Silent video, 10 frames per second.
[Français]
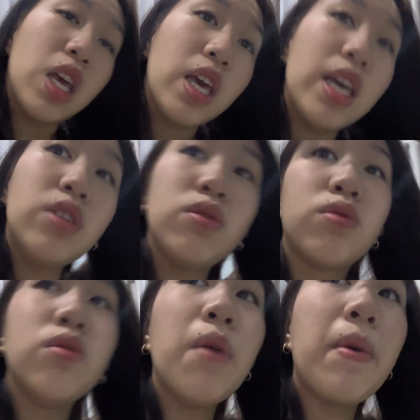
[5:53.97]
Et du
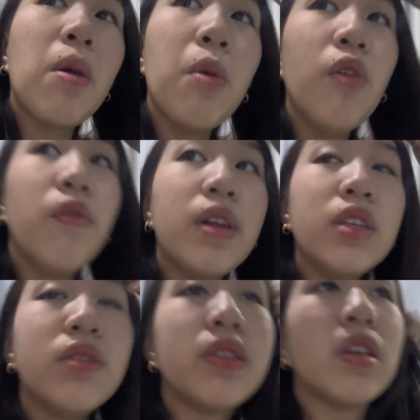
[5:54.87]
coup, apparemment, on va
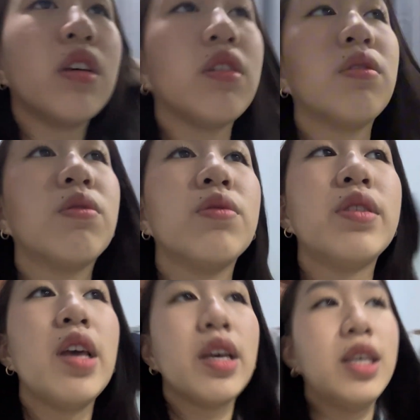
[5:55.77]
aller dans un
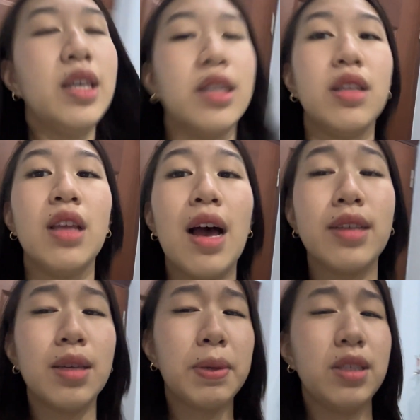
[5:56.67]
concert qui est
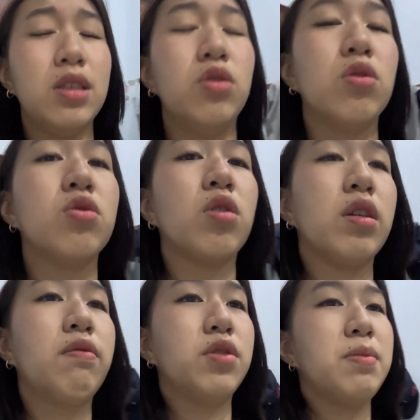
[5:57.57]
assez prestigieux, genre
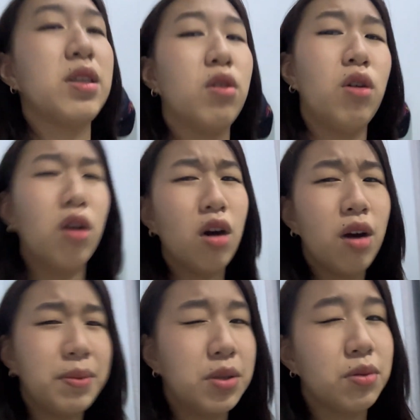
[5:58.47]
il faut se mettre en
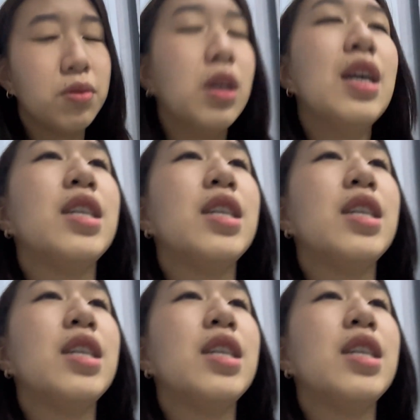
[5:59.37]
robe et tout.